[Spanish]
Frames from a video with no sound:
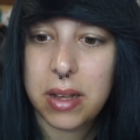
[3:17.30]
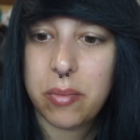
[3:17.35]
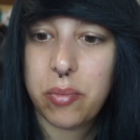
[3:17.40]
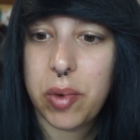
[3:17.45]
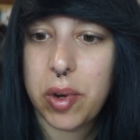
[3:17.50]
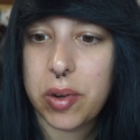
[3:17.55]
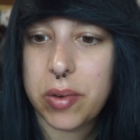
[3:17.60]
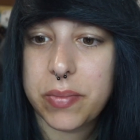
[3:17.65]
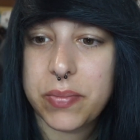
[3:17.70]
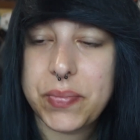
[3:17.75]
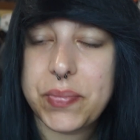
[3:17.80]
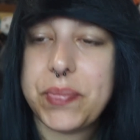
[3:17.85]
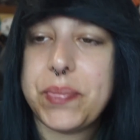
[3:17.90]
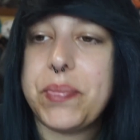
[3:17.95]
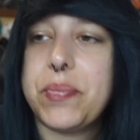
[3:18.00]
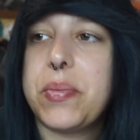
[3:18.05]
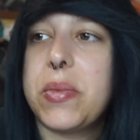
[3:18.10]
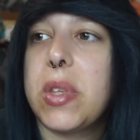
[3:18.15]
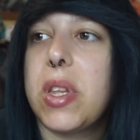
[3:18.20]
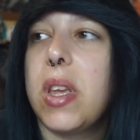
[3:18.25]
Bueno,
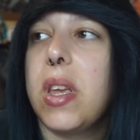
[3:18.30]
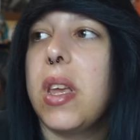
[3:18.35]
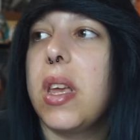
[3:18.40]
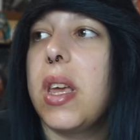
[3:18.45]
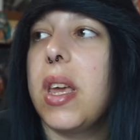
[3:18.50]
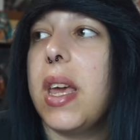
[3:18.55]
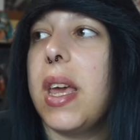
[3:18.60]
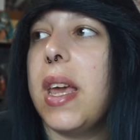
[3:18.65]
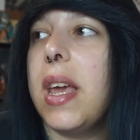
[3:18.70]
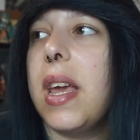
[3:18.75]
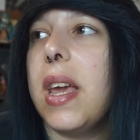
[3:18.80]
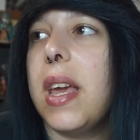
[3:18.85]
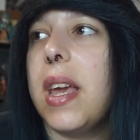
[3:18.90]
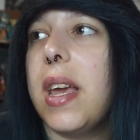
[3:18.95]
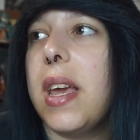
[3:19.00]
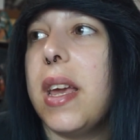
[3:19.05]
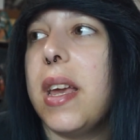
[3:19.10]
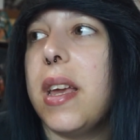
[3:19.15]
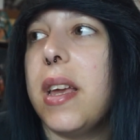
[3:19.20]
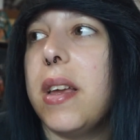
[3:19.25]

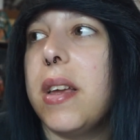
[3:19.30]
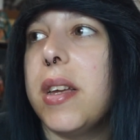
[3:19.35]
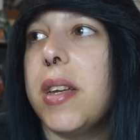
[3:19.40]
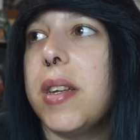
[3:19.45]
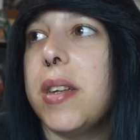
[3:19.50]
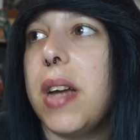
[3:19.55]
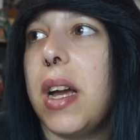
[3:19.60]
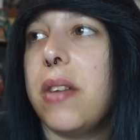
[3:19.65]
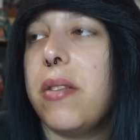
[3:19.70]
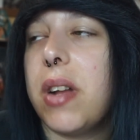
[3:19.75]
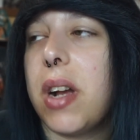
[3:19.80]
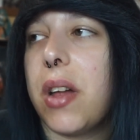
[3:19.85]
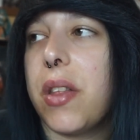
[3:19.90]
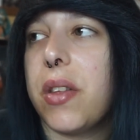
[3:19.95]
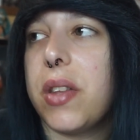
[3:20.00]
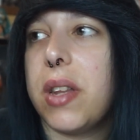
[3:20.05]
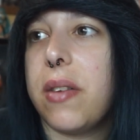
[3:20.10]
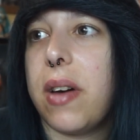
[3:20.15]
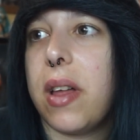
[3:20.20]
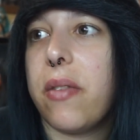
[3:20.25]
eh, hay una
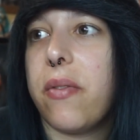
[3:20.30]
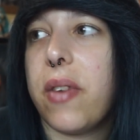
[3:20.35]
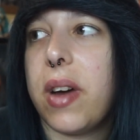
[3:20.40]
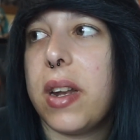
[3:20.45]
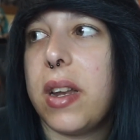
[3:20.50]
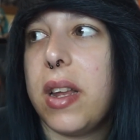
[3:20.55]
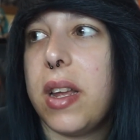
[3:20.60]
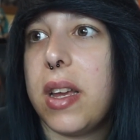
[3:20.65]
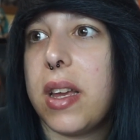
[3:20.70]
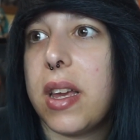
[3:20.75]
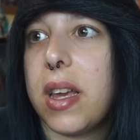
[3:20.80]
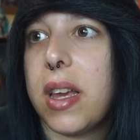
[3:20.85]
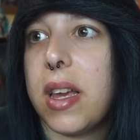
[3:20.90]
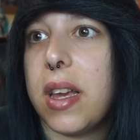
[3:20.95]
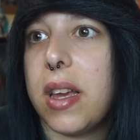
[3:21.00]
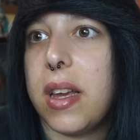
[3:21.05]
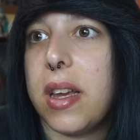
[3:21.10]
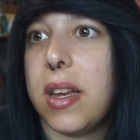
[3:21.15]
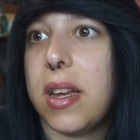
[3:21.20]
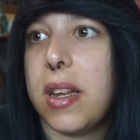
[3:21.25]
canción de Bad Bunny
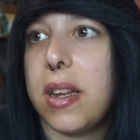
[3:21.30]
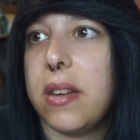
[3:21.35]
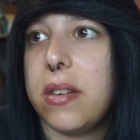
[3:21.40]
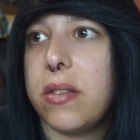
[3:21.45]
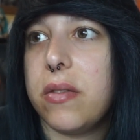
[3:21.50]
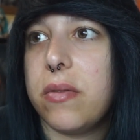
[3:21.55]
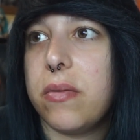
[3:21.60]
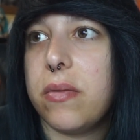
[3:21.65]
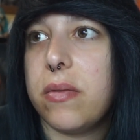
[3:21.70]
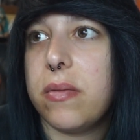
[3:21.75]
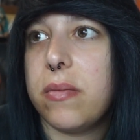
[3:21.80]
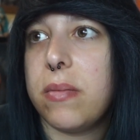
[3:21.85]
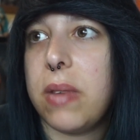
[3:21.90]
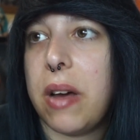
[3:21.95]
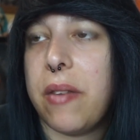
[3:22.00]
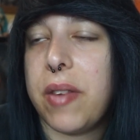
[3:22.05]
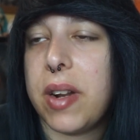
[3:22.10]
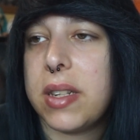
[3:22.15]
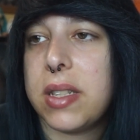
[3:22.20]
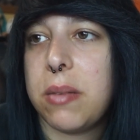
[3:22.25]
que
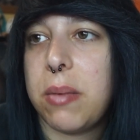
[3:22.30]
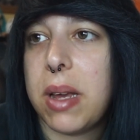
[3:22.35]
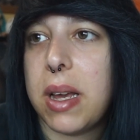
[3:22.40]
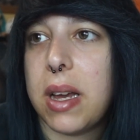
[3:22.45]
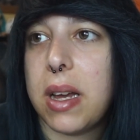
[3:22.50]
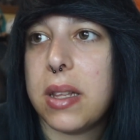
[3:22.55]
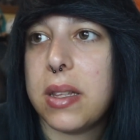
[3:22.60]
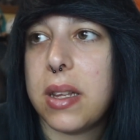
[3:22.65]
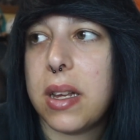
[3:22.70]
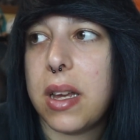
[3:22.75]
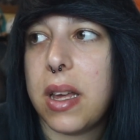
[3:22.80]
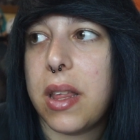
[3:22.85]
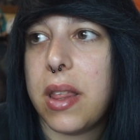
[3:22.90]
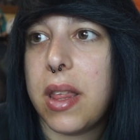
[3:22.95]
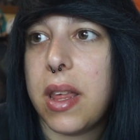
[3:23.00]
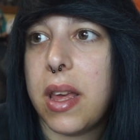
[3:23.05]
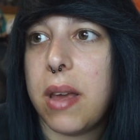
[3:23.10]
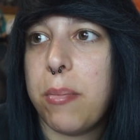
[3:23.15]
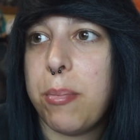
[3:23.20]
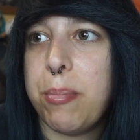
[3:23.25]
la frase me encanta y
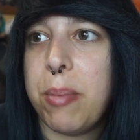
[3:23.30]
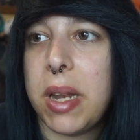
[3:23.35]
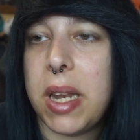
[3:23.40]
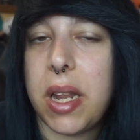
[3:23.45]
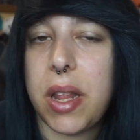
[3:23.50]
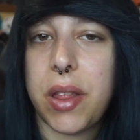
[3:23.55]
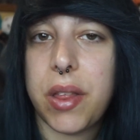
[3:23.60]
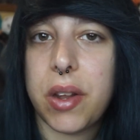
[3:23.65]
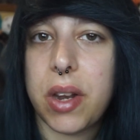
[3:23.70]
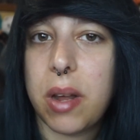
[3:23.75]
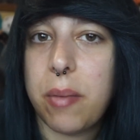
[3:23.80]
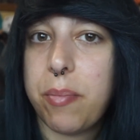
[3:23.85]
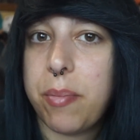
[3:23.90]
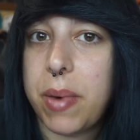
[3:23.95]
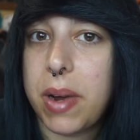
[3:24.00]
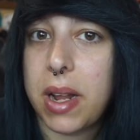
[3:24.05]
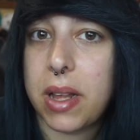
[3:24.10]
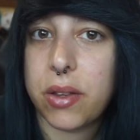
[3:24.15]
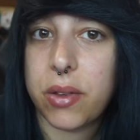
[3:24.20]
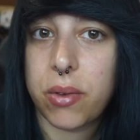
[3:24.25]
dice bendiciones
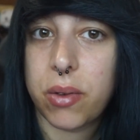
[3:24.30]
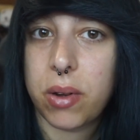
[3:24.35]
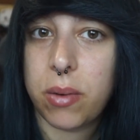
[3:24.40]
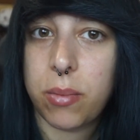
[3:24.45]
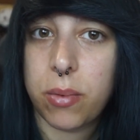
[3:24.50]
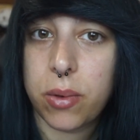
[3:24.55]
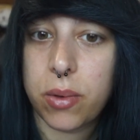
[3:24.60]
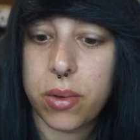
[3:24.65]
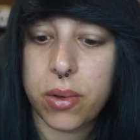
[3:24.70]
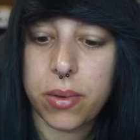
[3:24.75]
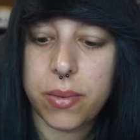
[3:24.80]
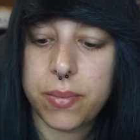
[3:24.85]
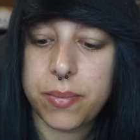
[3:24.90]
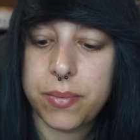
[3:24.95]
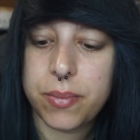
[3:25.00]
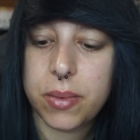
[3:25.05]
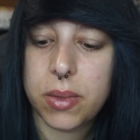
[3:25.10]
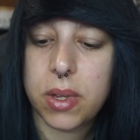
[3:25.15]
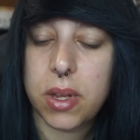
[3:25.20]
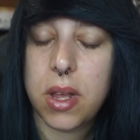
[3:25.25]
para todo el mundo.
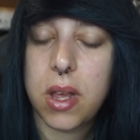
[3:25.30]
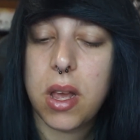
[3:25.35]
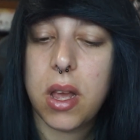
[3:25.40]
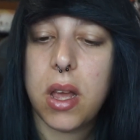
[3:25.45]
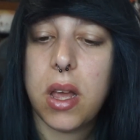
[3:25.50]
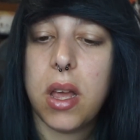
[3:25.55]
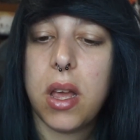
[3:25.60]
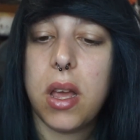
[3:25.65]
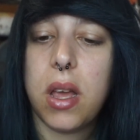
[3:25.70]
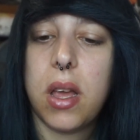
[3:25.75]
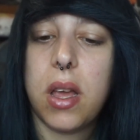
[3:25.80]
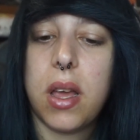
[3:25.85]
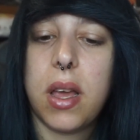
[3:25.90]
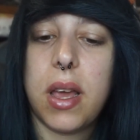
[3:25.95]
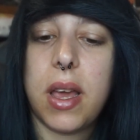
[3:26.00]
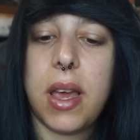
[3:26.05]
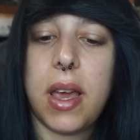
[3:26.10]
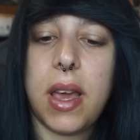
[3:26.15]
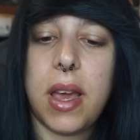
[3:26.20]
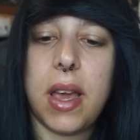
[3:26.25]

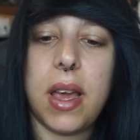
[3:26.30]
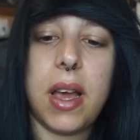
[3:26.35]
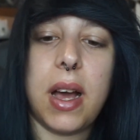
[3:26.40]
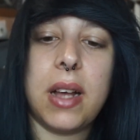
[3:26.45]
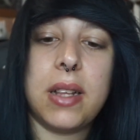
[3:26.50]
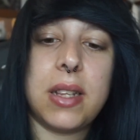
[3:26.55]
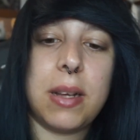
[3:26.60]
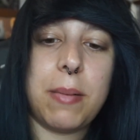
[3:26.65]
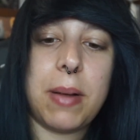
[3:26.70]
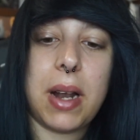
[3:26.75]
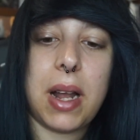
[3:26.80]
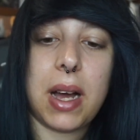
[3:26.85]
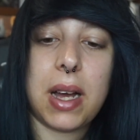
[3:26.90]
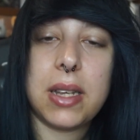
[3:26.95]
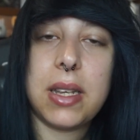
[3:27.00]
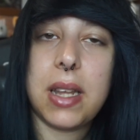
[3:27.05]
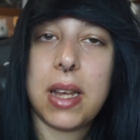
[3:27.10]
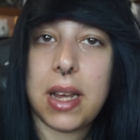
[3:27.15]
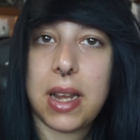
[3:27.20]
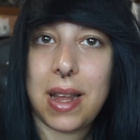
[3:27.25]
Eh, hasta para la
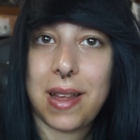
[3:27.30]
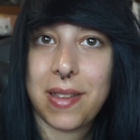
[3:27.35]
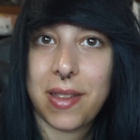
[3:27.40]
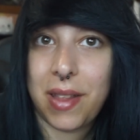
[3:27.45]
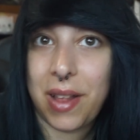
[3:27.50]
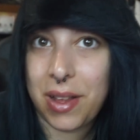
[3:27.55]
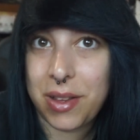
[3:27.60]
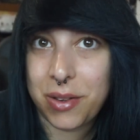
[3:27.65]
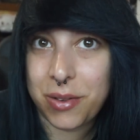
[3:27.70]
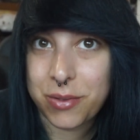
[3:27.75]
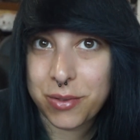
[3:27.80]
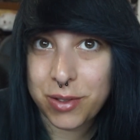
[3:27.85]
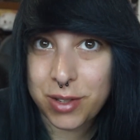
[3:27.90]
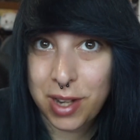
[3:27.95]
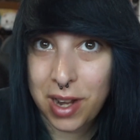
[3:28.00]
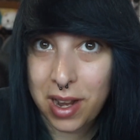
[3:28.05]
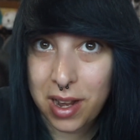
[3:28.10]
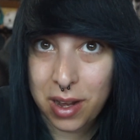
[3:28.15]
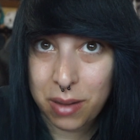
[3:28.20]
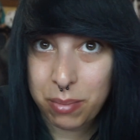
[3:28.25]
gente que le hace daño. O
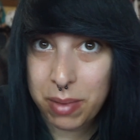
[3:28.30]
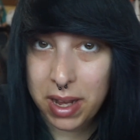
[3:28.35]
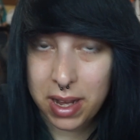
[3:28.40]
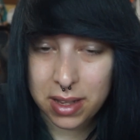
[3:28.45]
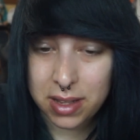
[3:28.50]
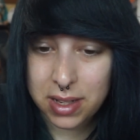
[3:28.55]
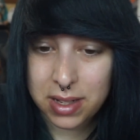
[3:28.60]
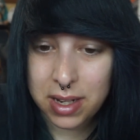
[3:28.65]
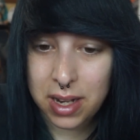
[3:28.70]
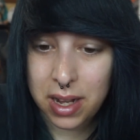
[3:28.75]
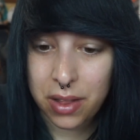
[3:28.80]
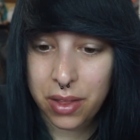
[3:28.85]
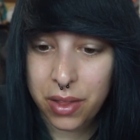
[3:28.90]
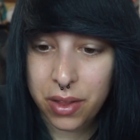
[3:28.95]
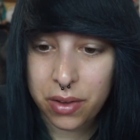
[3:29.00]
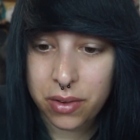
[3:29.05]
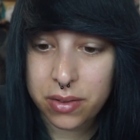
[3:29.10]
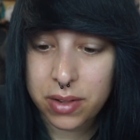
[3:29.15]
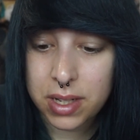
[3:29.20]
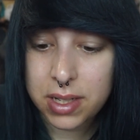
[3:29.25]
sea, me encanta esa
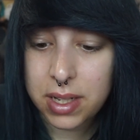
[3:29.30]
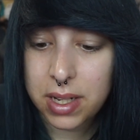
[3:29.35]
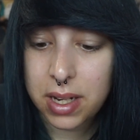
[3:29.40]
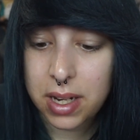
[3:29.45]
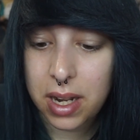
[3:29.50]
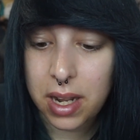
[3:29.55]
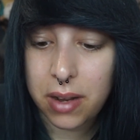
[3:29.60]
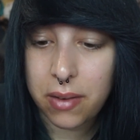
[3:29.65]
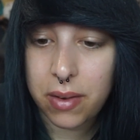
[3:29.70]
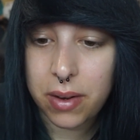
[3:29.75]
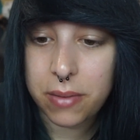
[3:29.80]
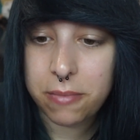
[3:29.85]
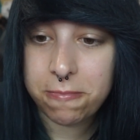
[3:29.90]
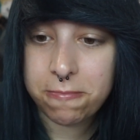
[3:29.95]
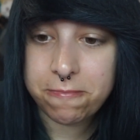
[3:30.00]
canción, es increíble.